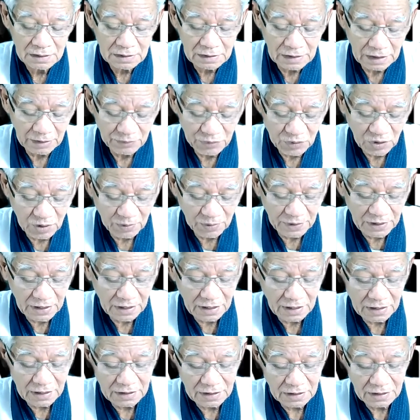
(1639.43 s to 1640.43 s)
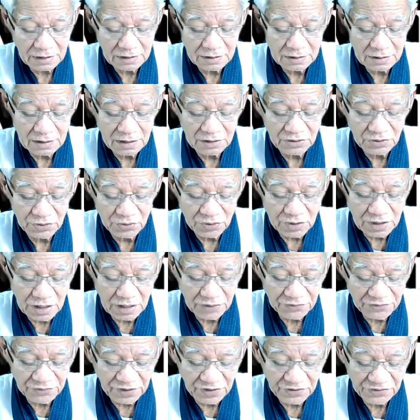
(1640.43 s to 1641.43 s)
ถามตอบก็แล้วกันนะ ถ้าอยู่หน้า
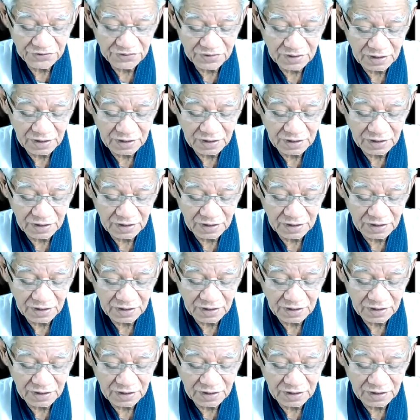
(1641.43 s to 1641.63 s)
เฟซ